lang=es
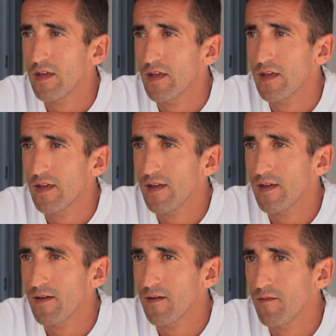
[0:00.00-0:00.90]

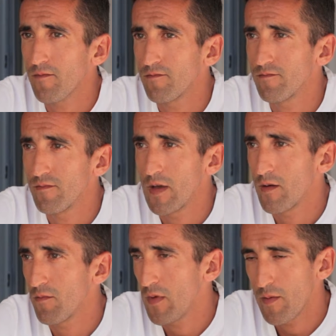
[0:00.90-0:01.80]
Y
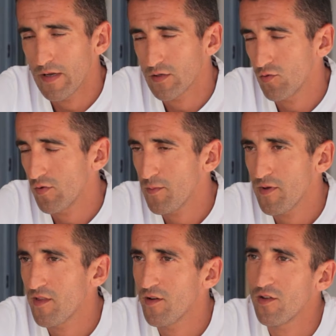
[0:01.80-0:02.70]
me, pasó un
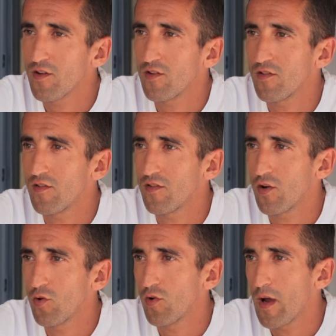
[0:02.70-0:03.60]
episodio
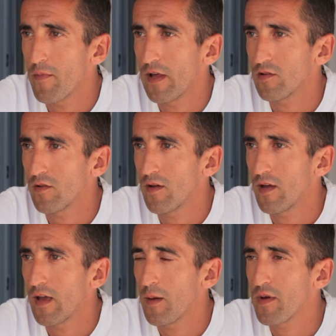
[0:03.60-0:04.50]
con, un campeonato
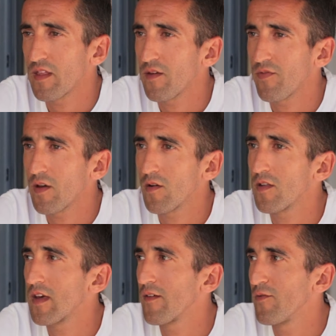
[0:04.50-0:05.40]

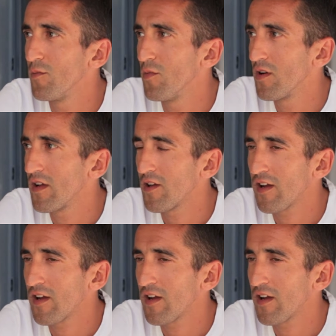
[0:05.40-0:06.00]
específico de fútbol y